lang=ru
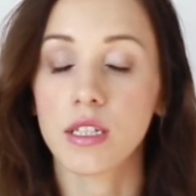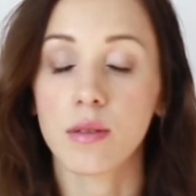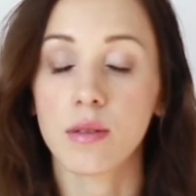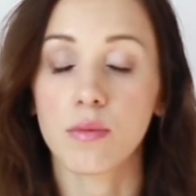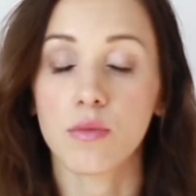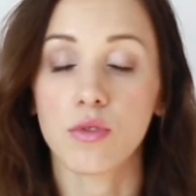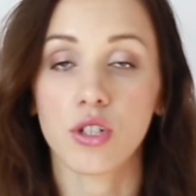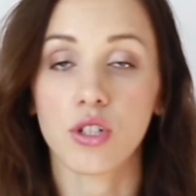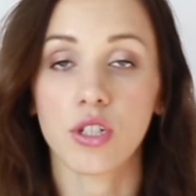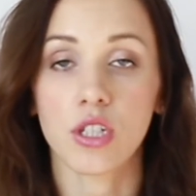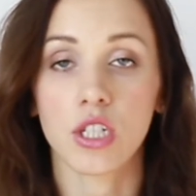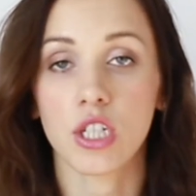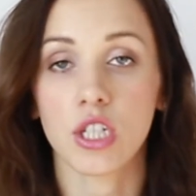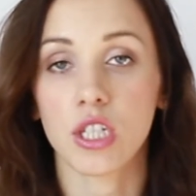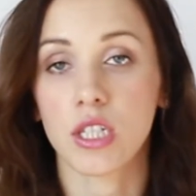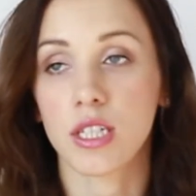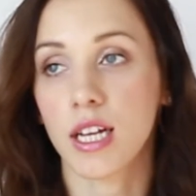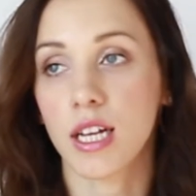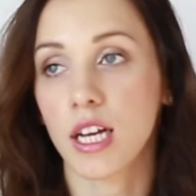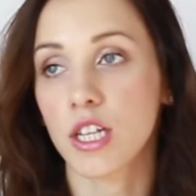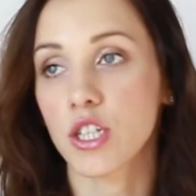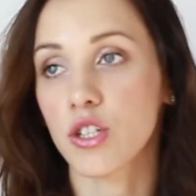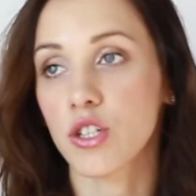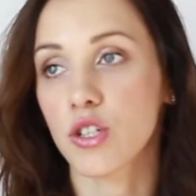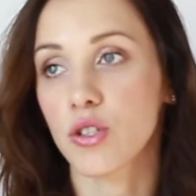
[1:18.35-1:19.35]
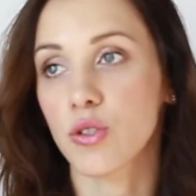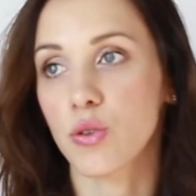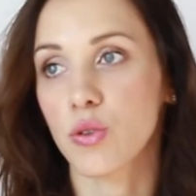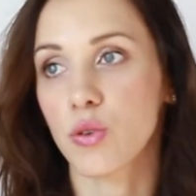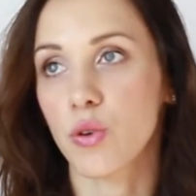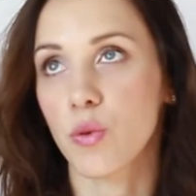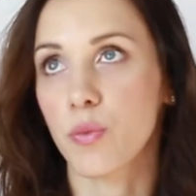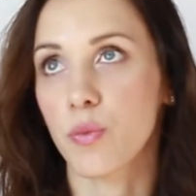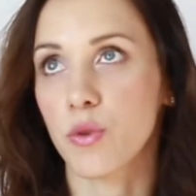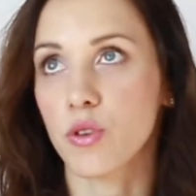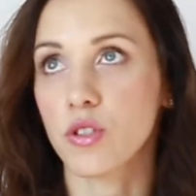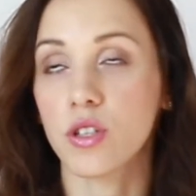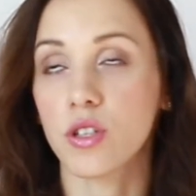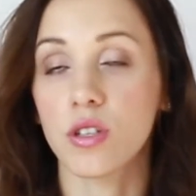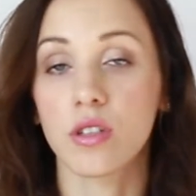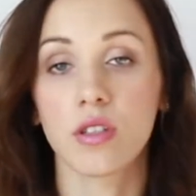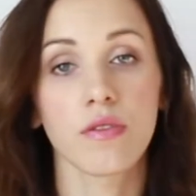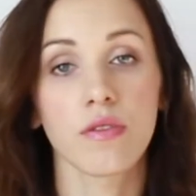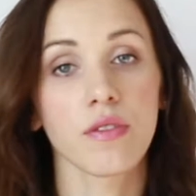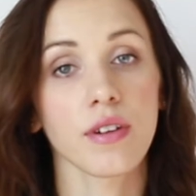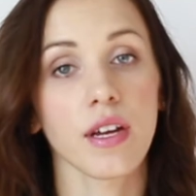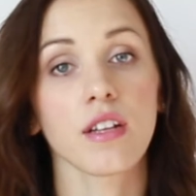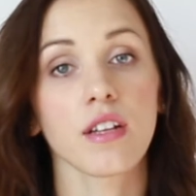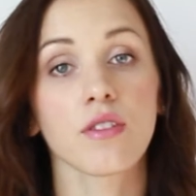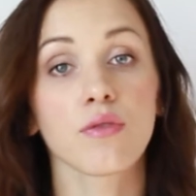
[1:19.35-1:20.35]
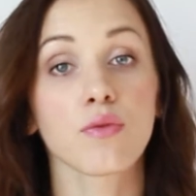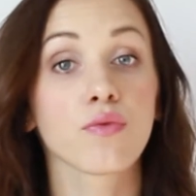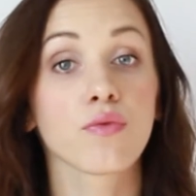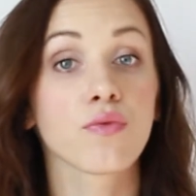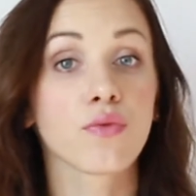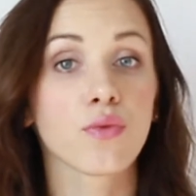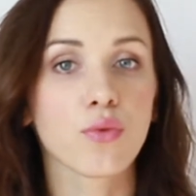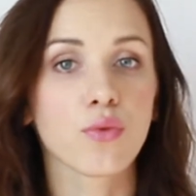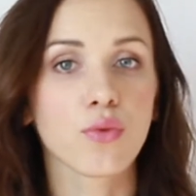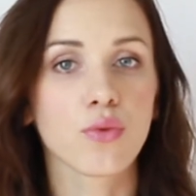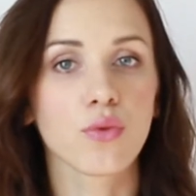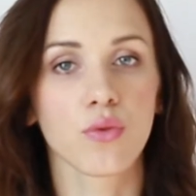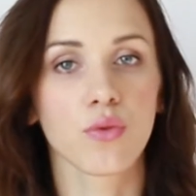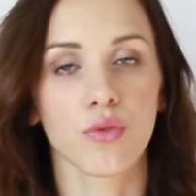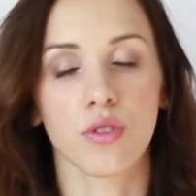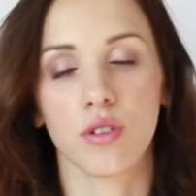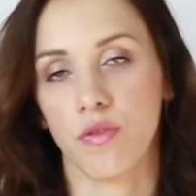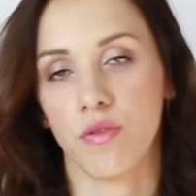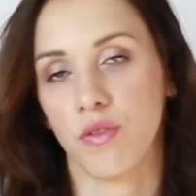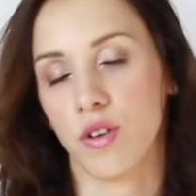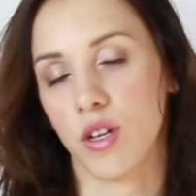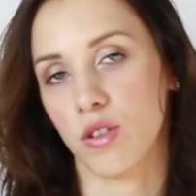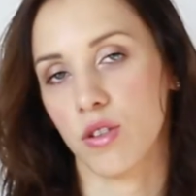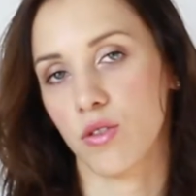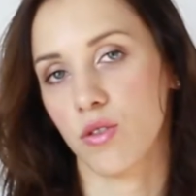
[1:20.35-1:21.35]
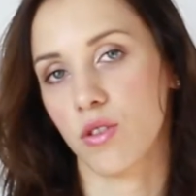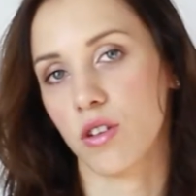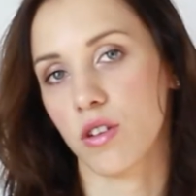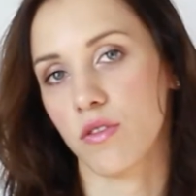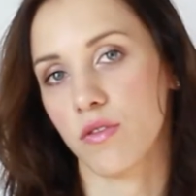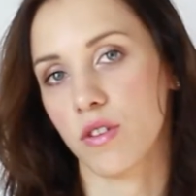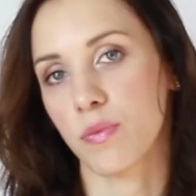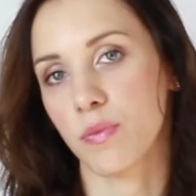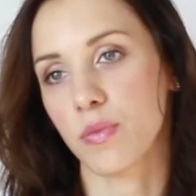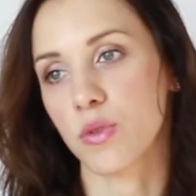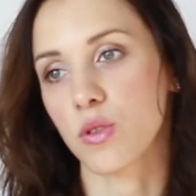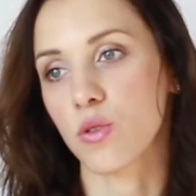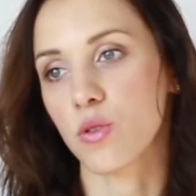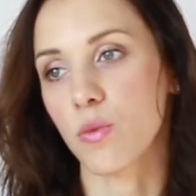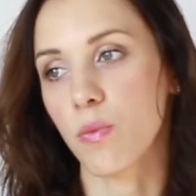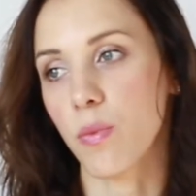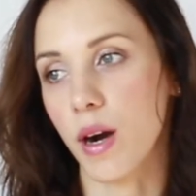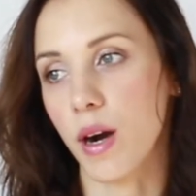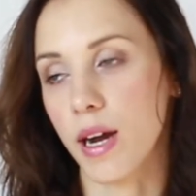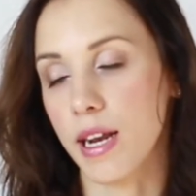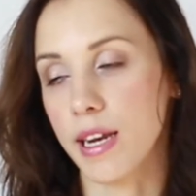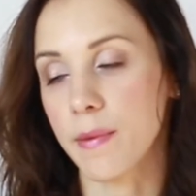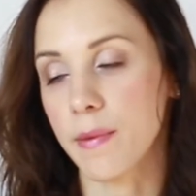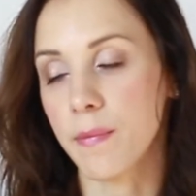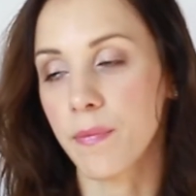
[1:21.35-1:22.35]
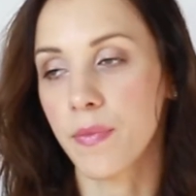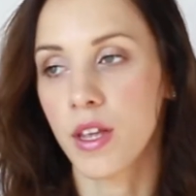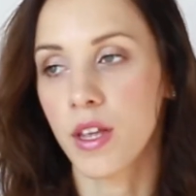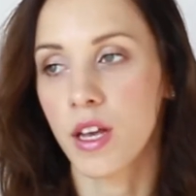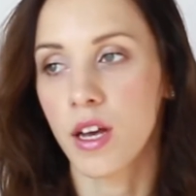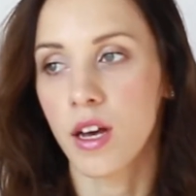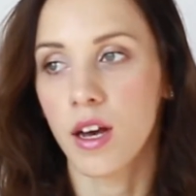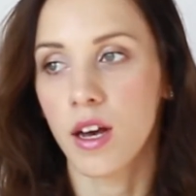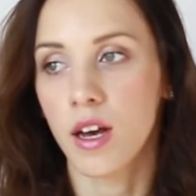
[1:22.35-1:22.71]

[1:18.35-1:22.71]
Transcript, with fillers: это может даже значить, что просто не доверяют вузу, в который вы поступали